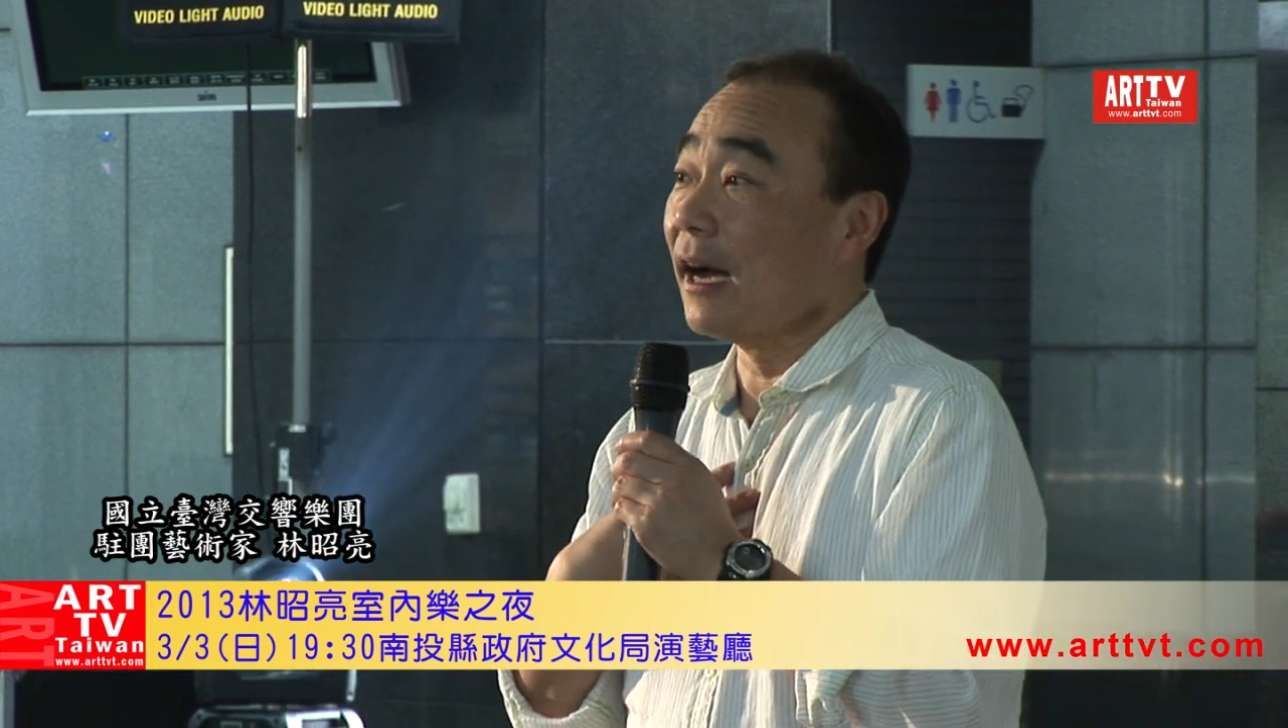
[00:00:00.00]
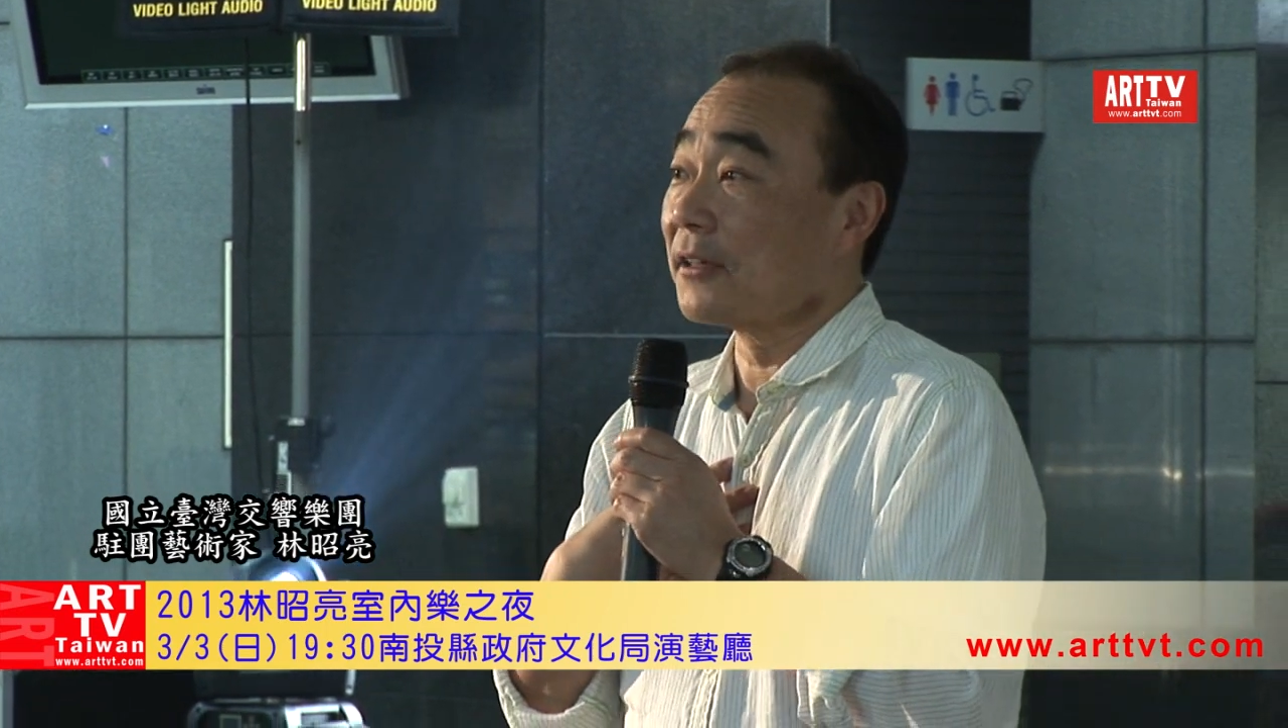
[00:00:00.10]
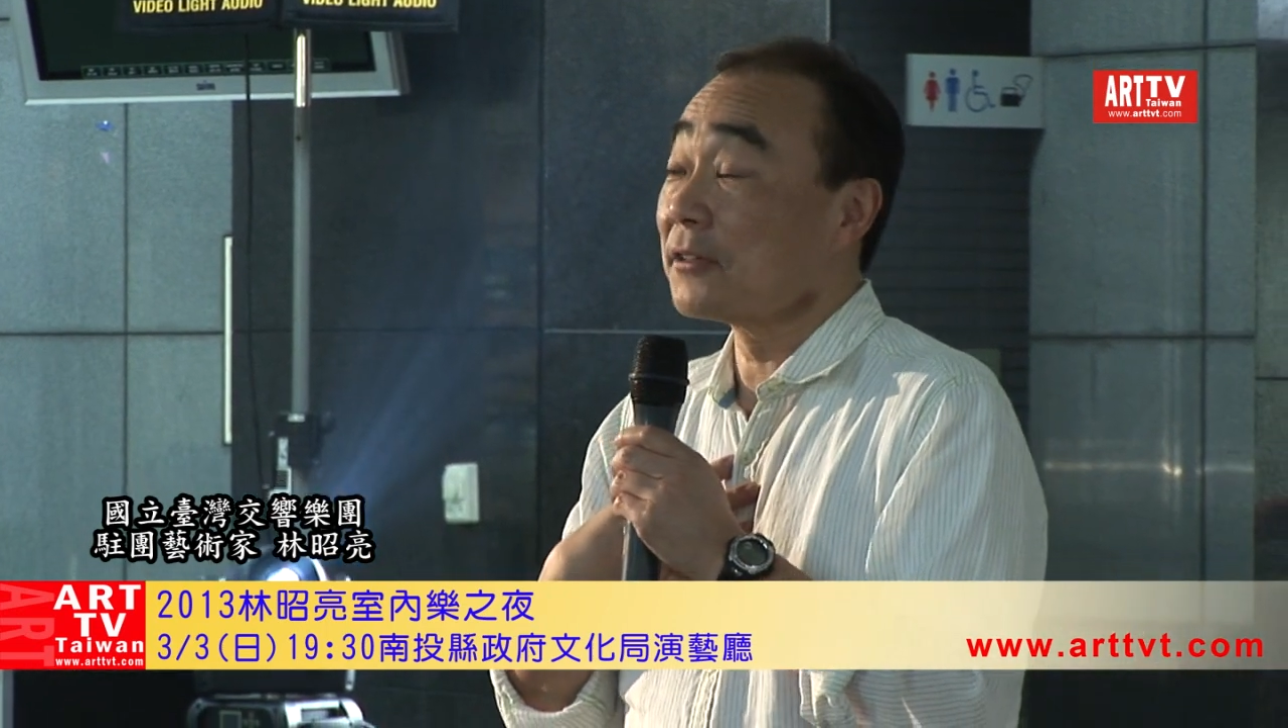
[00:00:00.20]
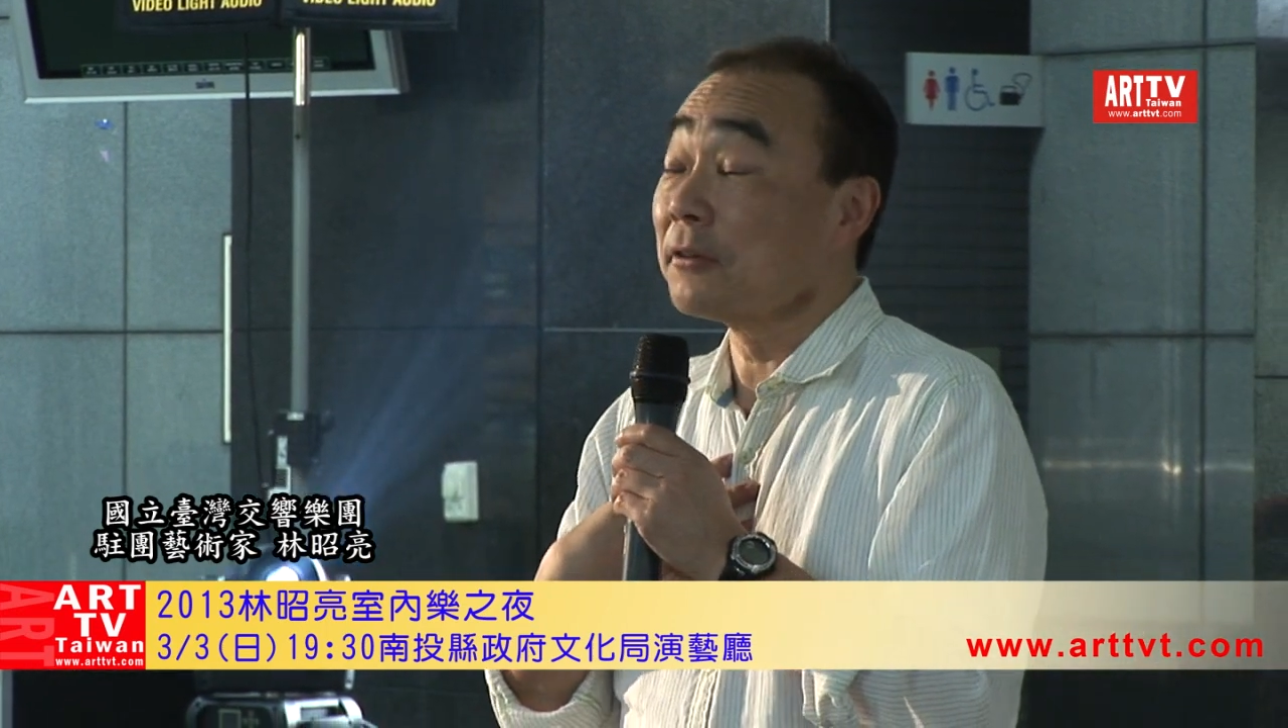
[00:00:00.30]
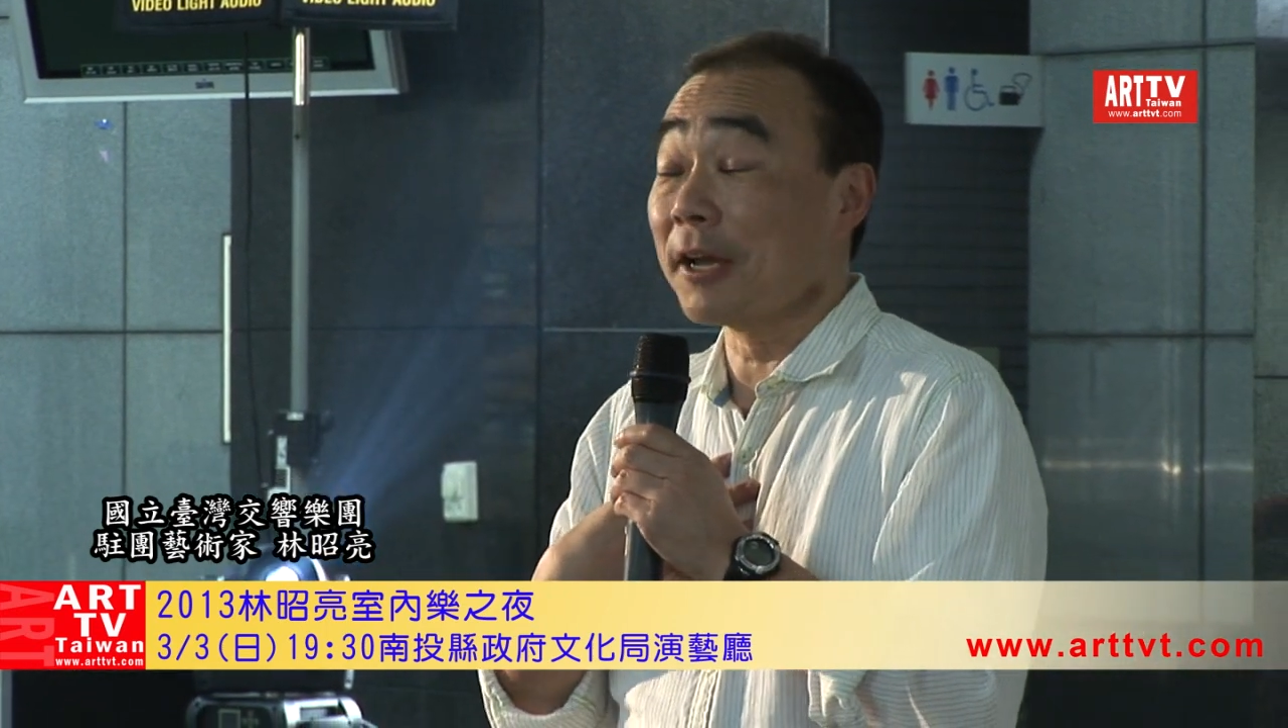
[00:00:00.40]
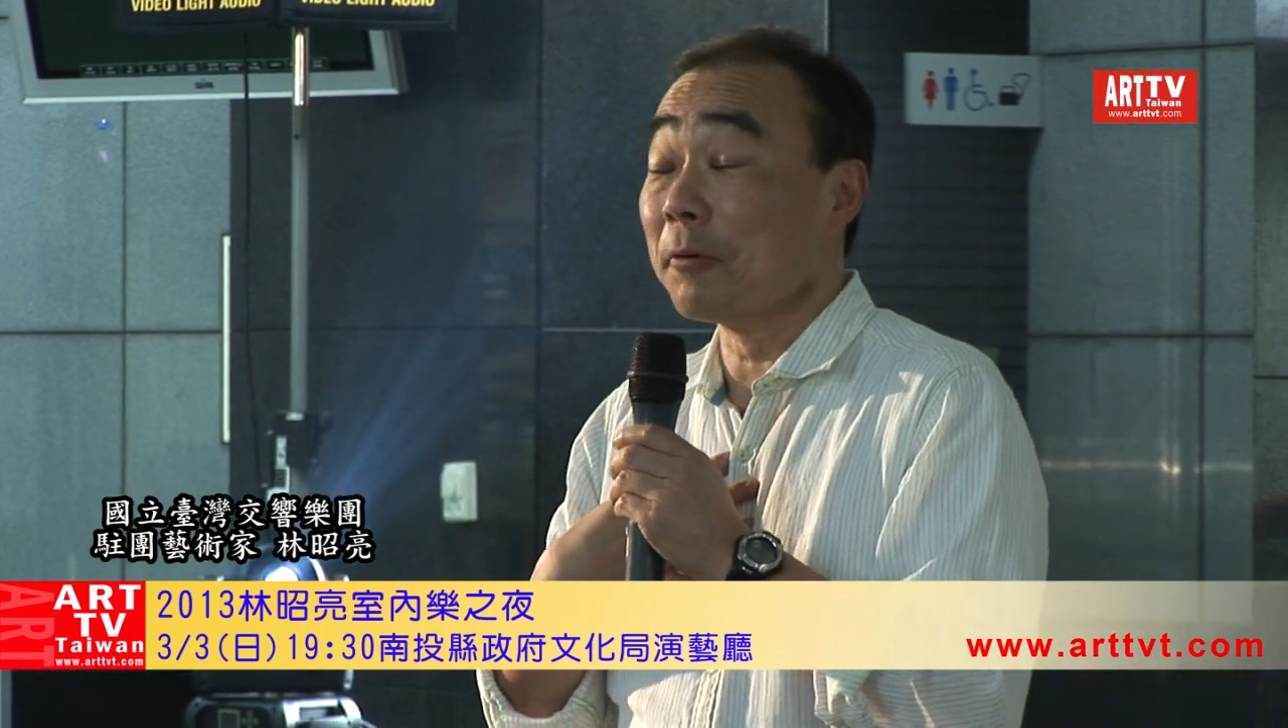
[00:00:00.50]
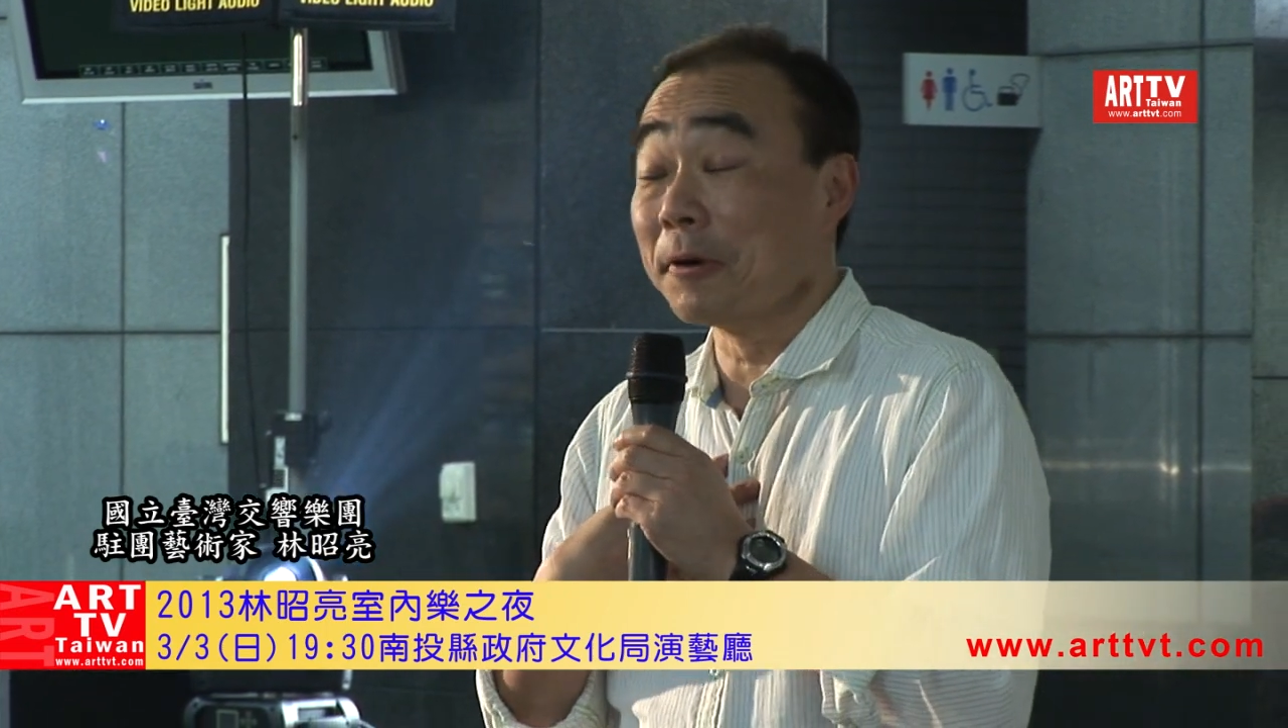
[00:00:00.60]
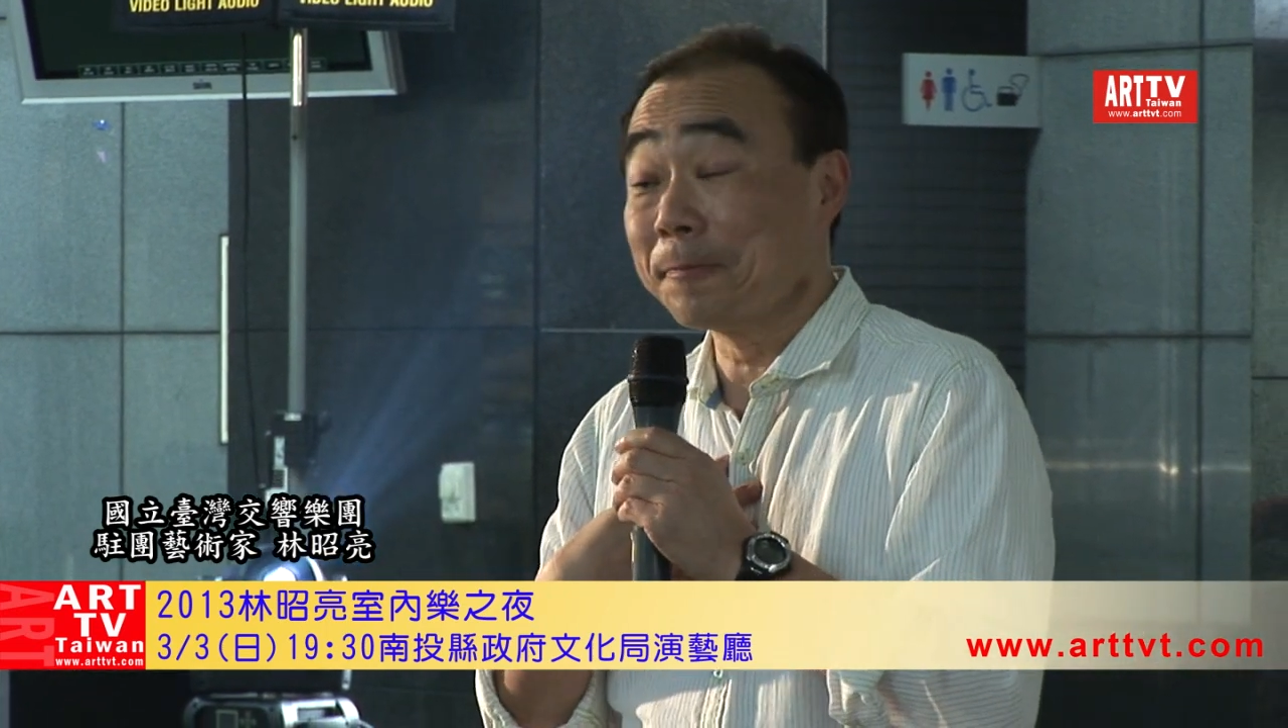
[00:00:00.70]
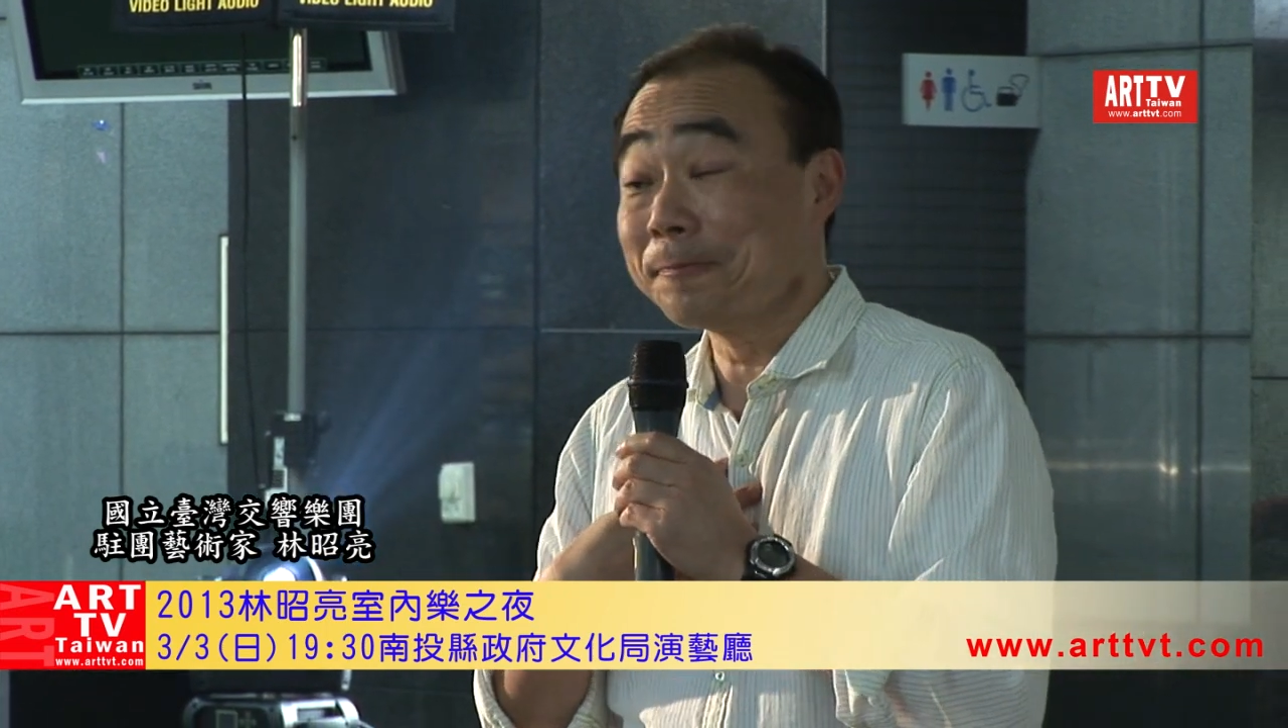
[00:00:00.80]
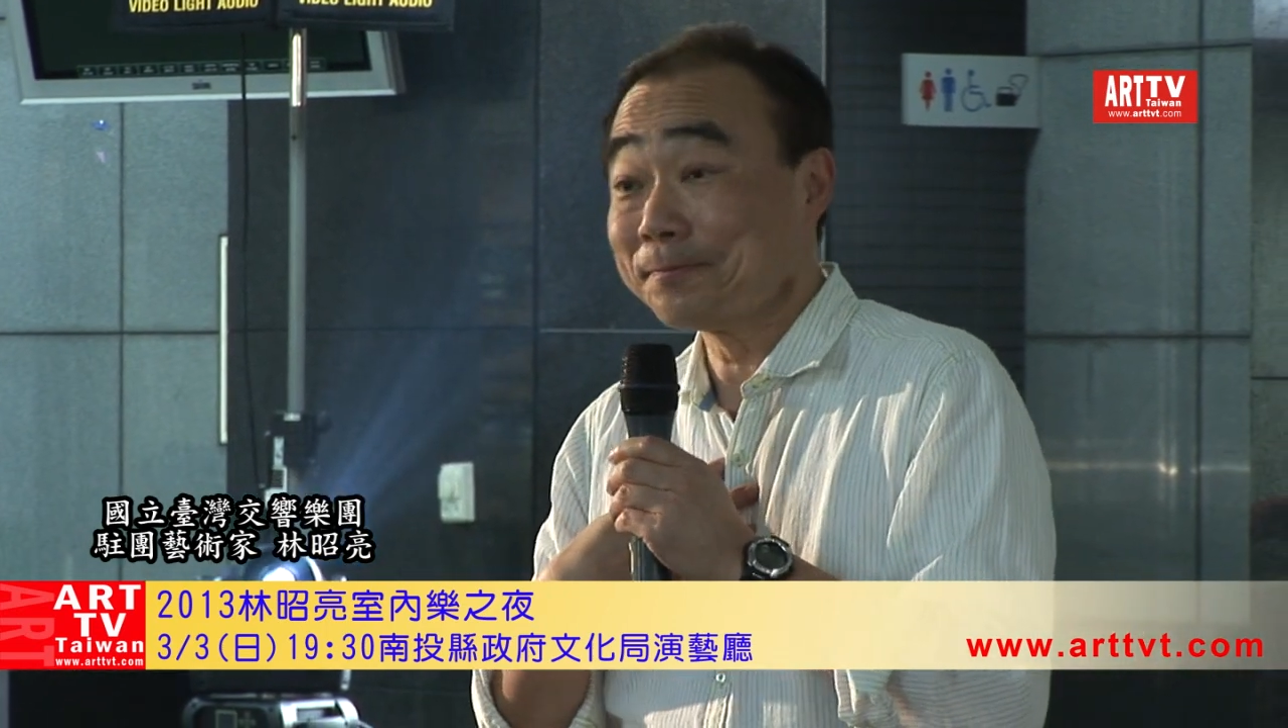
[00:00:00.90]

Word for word: 啊，送给我，